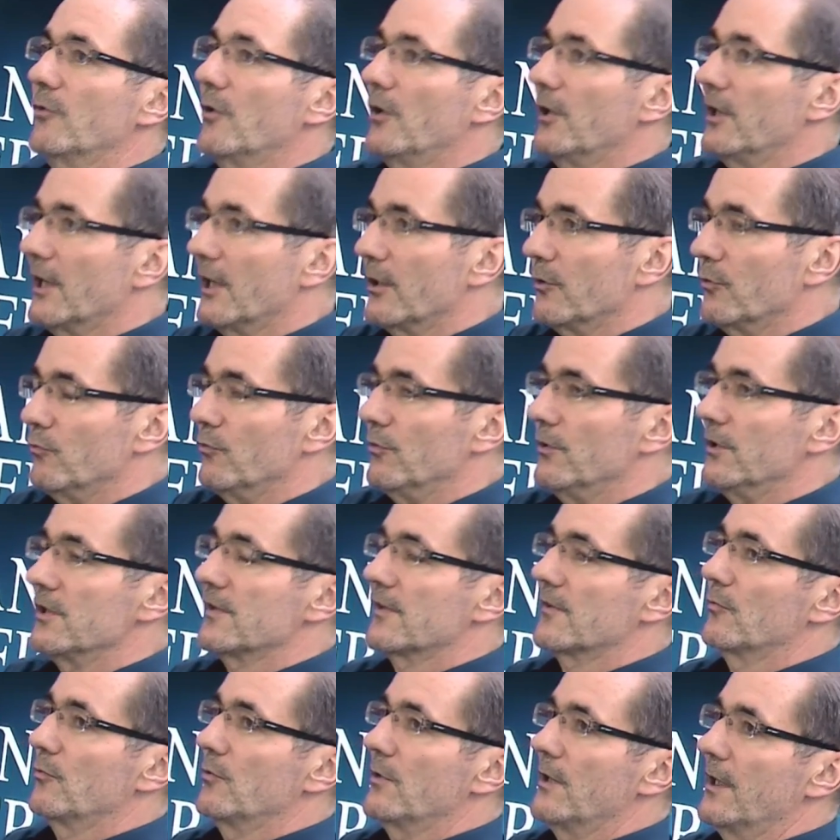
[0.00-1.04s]
ja nun nicht
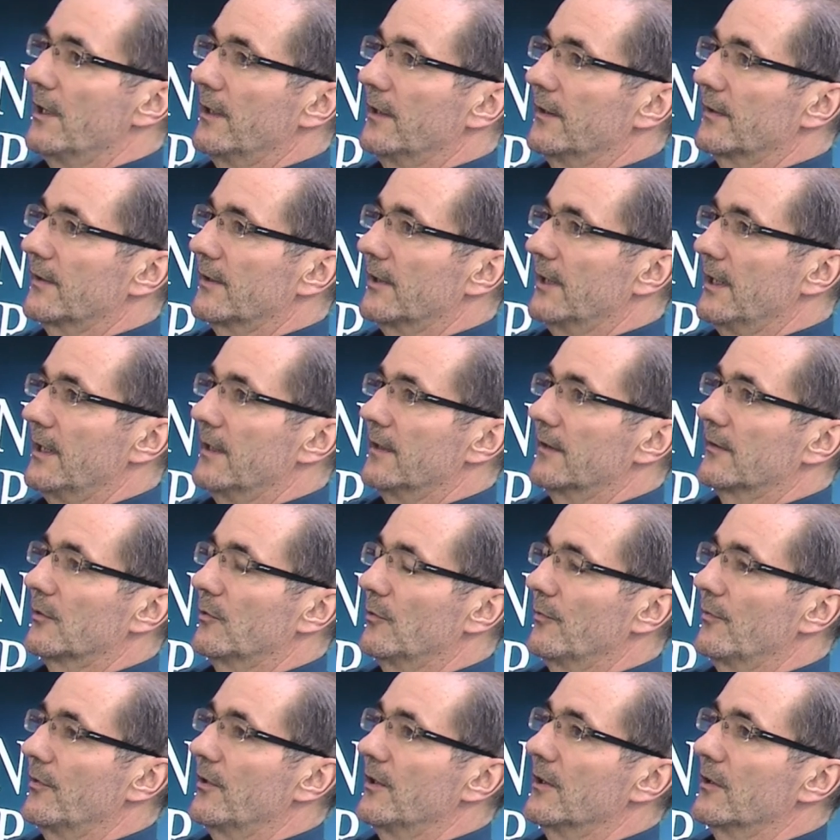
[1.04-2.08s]
so lange Zeit so
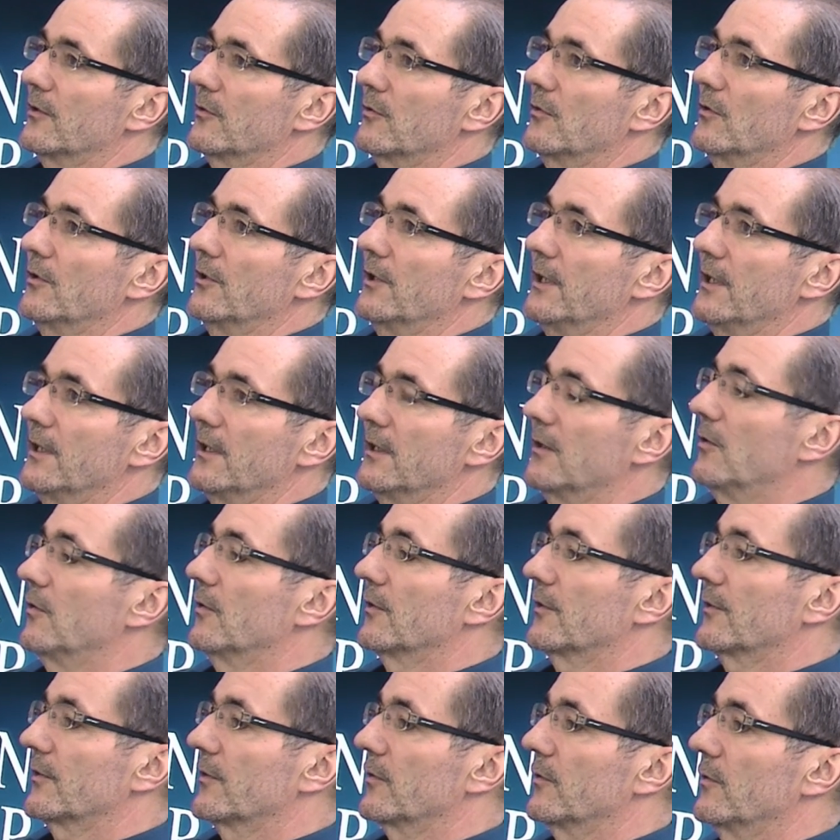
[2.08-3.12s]
viele Kollegen
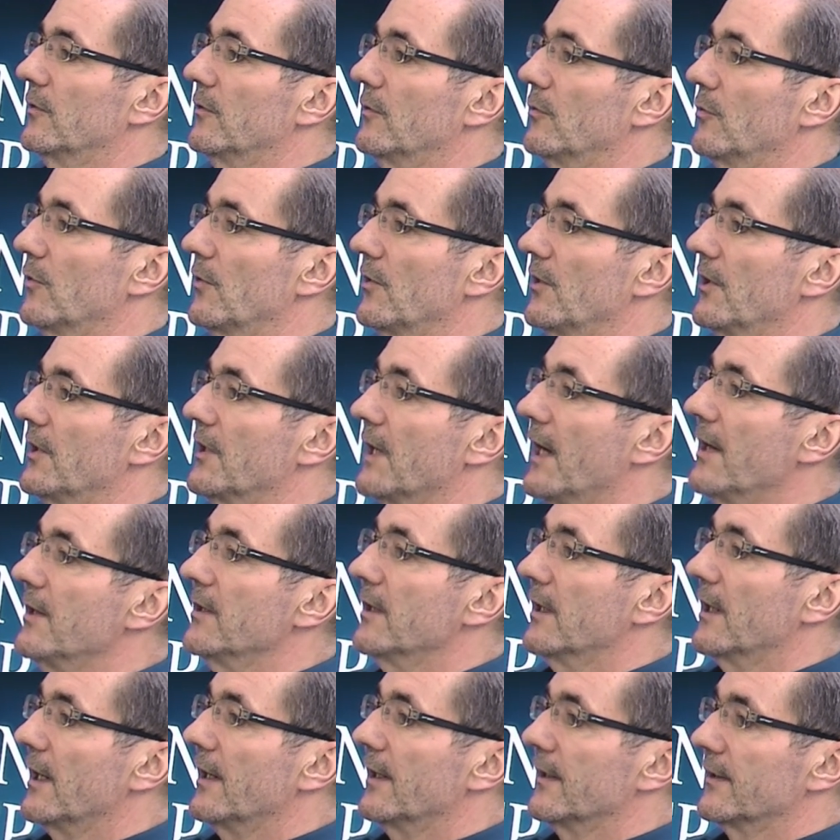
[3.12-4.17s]
aus Russland
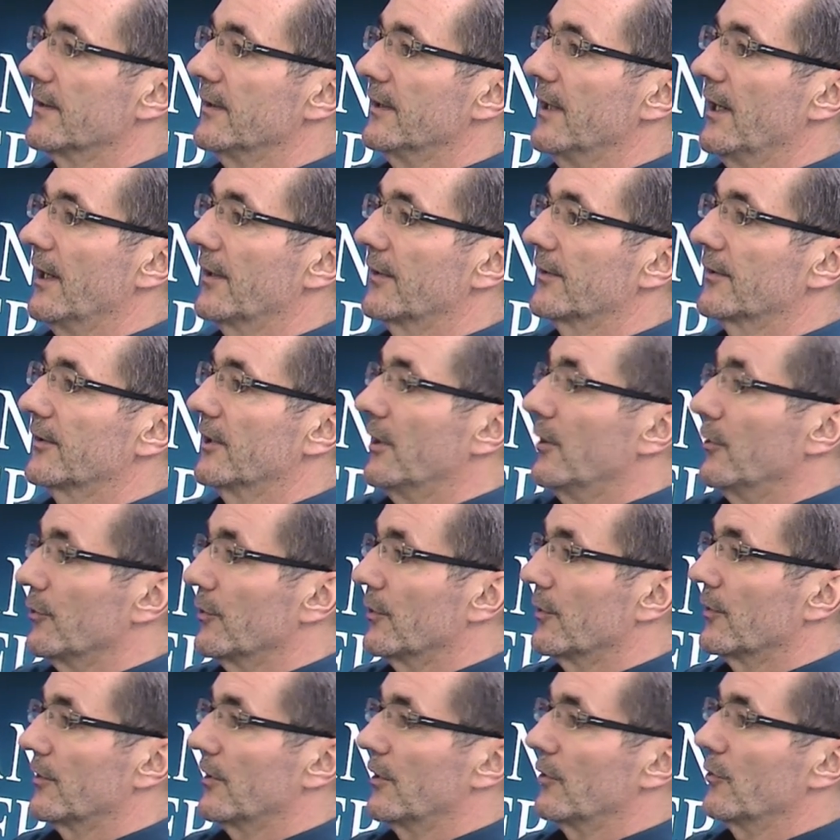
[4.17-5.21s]
anreisen extra, und
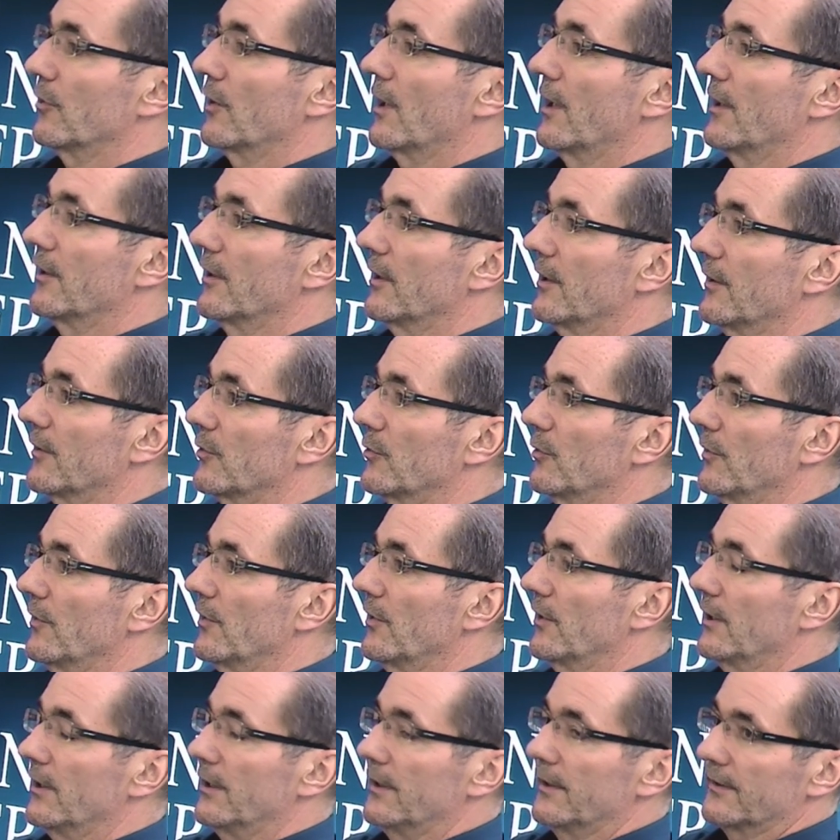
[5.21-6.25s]
das ist ja nur keine ganz
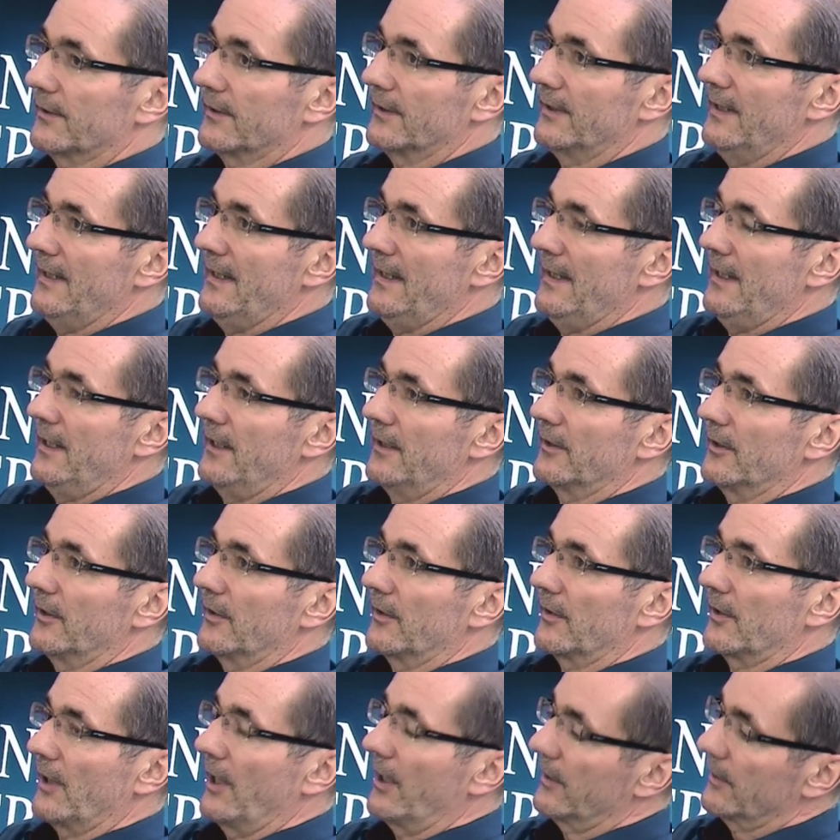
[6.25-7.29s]
kurze Reise, dann
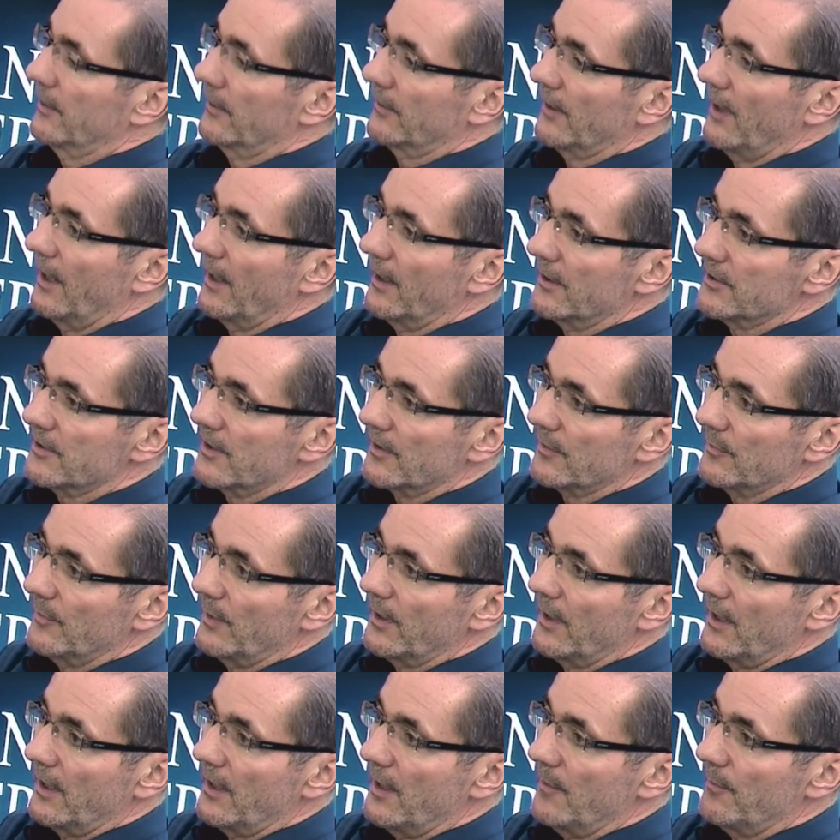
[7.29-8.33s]
zeigt das eigentlich, dass man
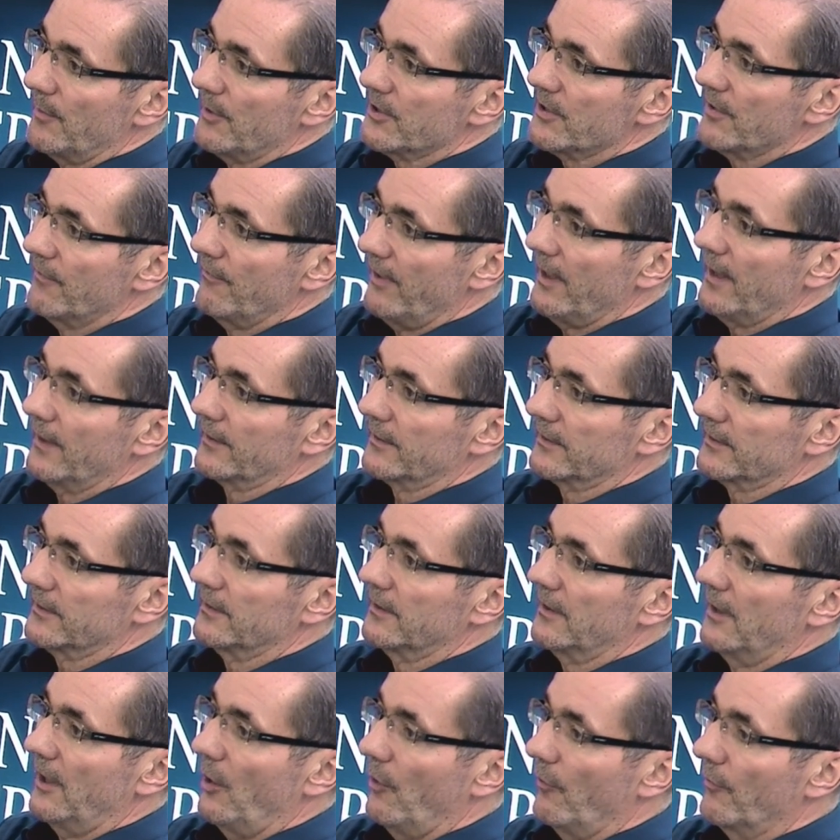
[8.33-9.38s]
erheblichen Wert
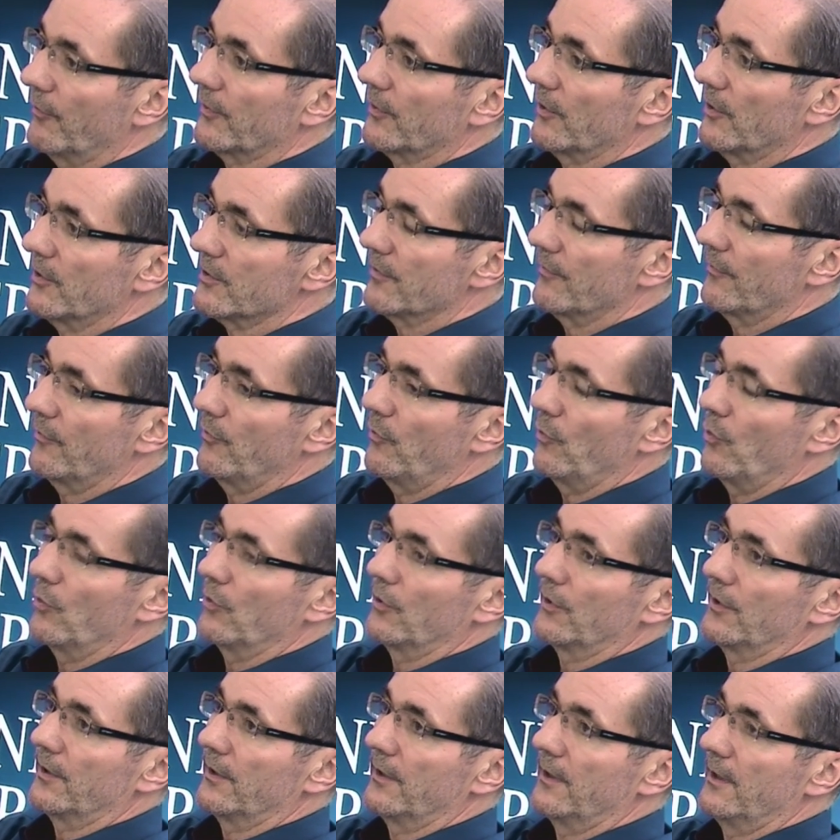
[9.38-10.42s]
auf solche
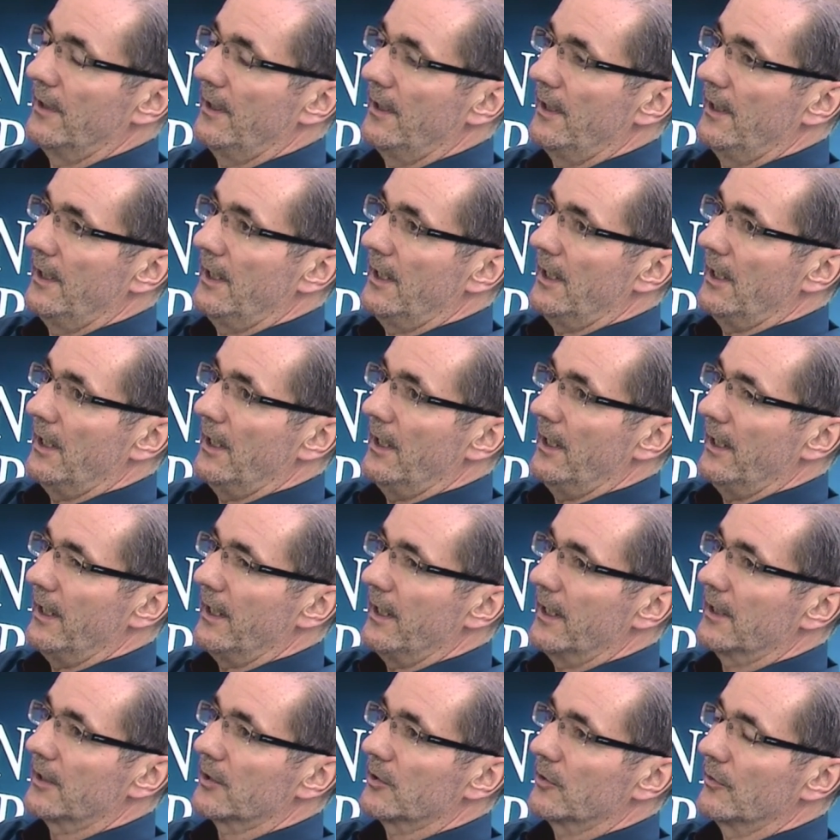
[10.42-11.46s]
Foren äh,
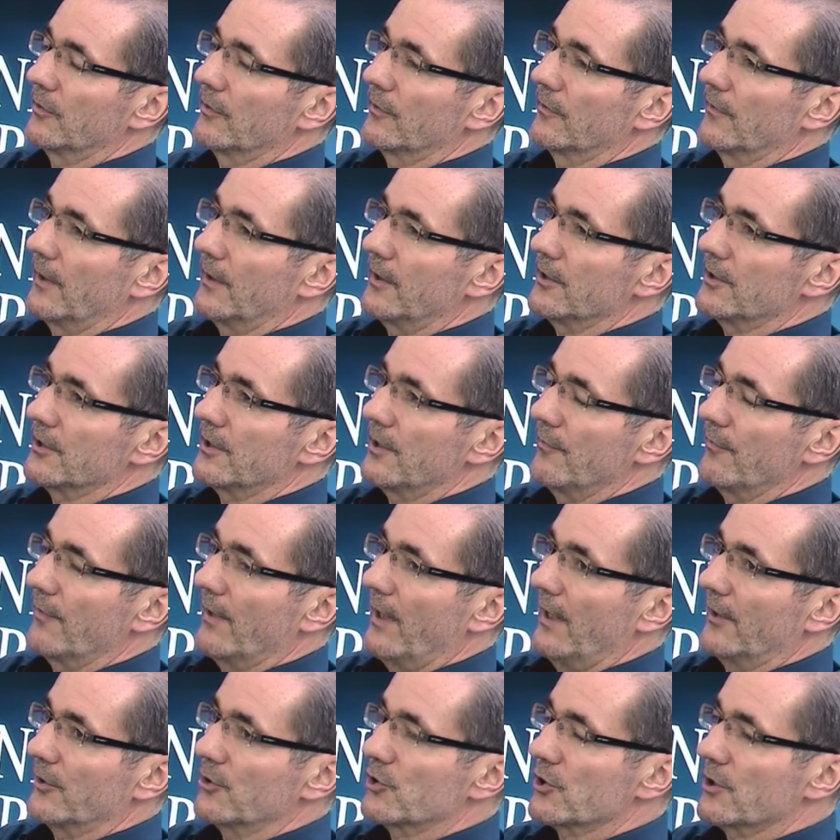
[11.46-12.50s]
legt. Und wenn ich die
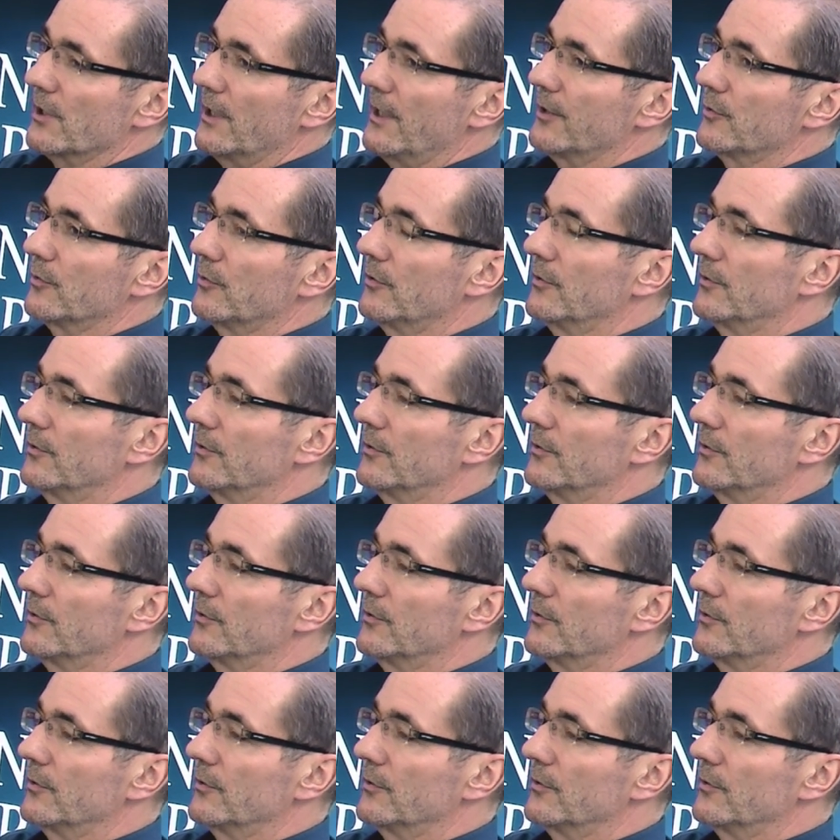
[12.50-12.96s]
Veranstaltungen,